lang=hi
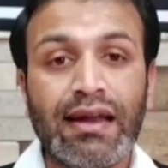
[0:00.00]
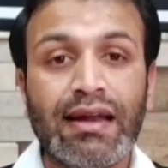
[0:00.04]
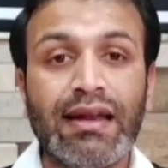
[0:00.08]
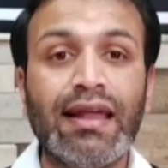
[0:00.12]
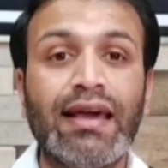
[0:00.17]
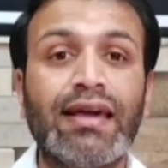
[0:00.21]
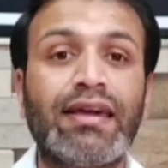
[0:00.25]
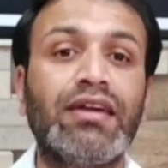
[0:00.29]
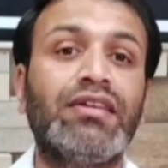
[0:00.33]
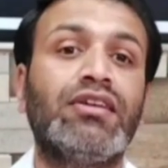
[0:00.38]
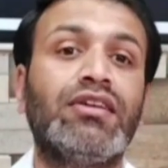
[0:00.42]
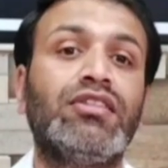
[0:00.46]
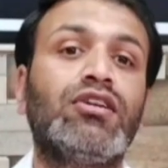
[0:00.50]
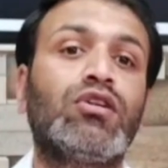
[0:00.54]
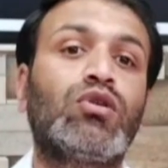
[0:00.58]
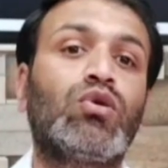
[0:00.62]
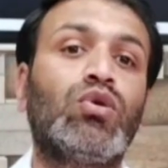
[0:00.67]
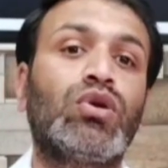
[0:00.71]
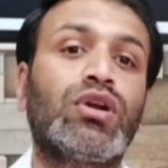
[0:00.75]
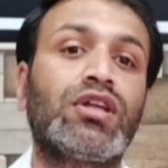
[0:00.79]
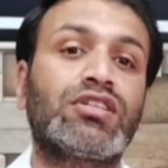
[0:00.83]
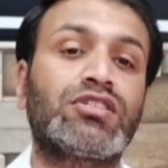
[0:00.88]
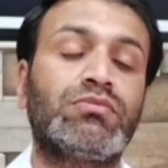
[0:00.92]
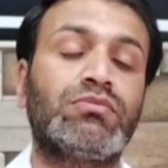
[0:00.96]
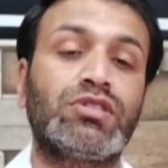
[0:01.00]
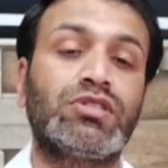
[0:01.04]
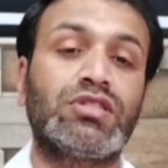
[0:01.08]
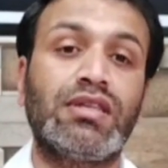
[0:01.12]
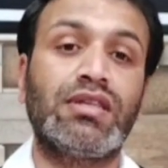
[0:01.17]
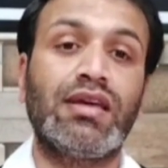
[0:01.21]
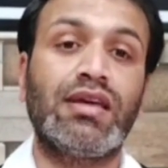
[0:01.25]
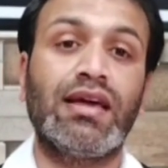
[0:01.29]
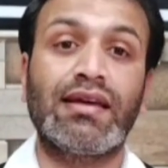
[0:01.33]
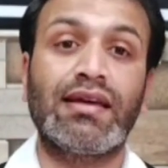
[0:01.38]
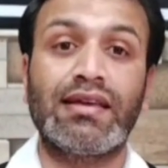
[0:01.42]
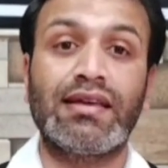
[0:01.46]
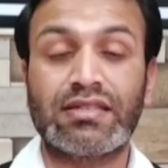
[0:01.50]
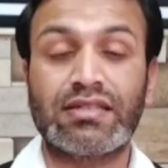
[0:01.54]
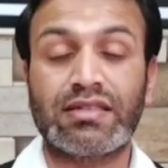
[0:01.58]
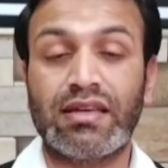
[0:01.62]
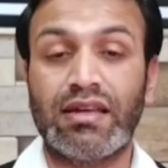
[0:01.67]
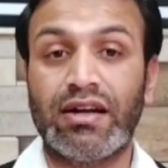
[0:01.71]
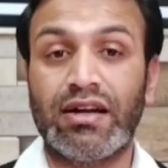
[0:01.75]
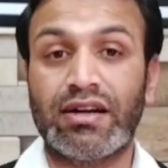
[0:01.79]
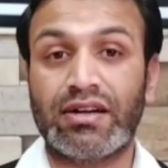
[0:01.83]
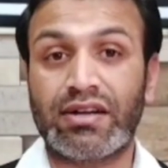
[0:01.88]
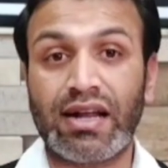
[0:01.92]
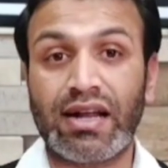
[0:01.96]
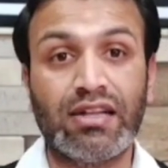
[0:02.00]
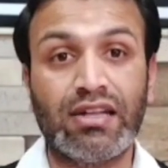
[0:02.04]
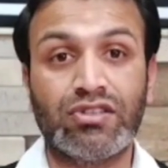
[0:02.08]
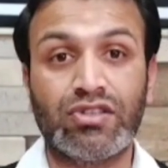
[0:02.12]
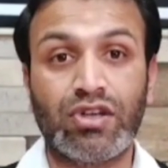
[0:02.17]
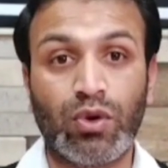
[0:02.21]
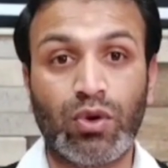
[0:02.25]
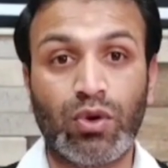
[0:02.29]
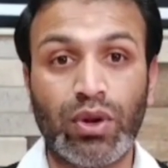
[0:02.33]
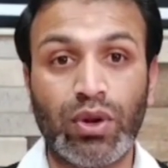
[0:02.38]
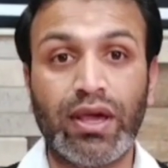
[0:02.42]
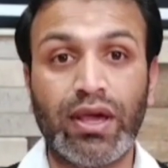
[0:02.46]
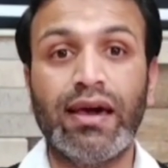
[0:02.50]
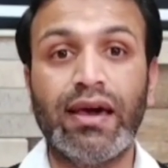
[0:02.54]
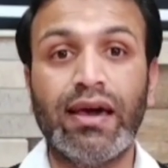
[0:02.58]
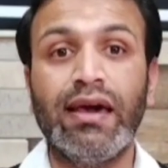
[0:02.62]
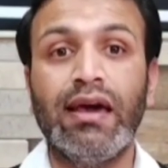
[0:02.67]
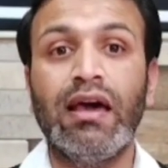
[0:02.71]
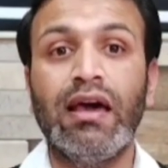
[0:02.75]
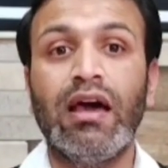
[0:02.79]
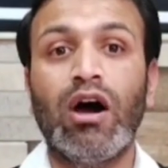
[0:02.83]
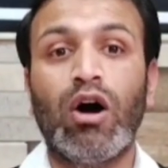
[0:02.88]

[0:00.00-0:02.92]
लेकिन यदि कोर्ट ये समझती है कि इसके लिए ट्रायल जरूरी है